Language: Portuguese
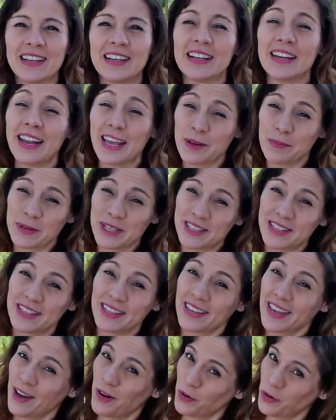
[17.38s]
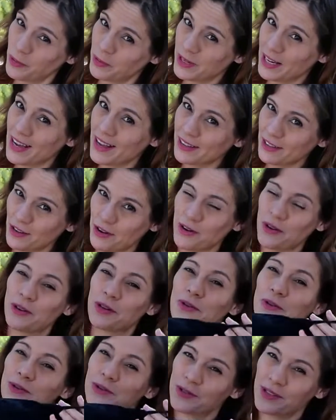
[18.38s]
Lembre-se que é
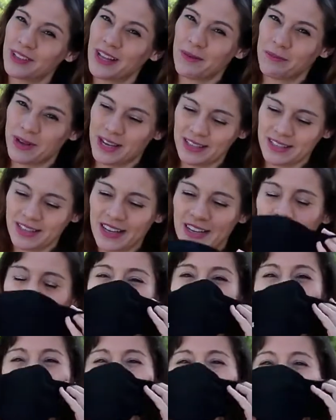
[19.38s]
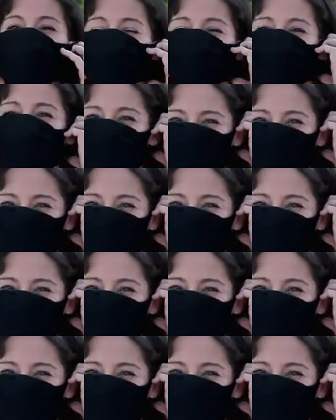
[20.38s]
obrigatório o uso da máscara facial